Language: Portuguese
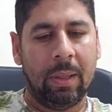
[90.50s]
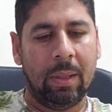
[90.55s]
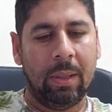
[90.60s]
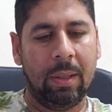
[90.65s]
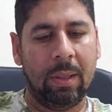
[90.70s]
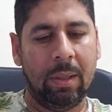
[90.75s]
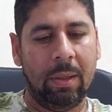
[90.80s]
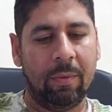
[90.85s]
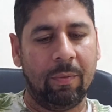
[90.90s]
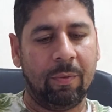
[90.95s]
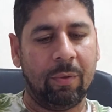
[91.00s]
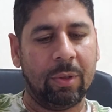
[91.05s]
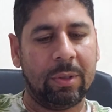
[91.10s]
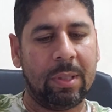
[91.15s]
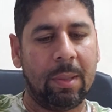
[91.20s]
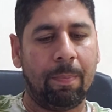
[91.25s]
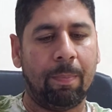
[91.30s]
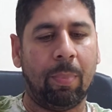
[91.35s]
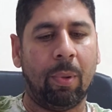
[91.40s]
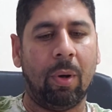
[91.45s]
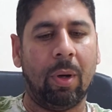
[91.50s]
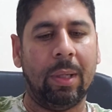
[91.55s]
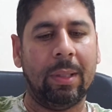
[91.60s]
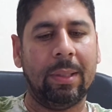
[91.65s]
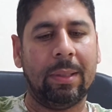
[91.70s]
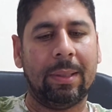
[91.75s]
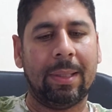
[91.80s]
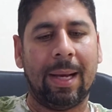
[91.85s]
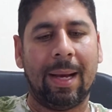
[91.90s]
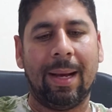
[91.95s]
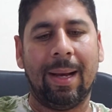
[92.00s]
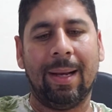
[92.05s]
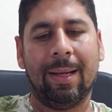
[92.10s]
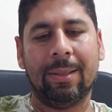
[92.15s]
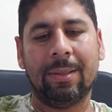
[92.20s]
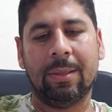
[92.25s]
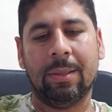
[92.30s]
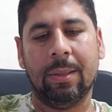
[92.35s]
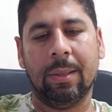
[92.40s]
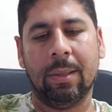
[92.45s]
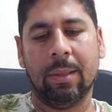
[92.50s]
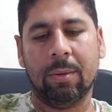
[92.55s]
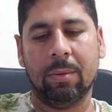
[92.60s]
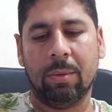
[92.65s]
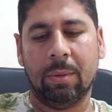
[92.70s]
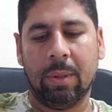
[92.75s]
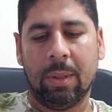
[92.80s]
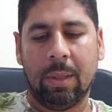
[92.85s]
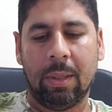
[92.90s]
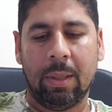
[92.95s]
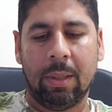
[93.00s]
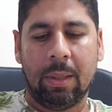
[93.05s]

E você pode estar tá rastreando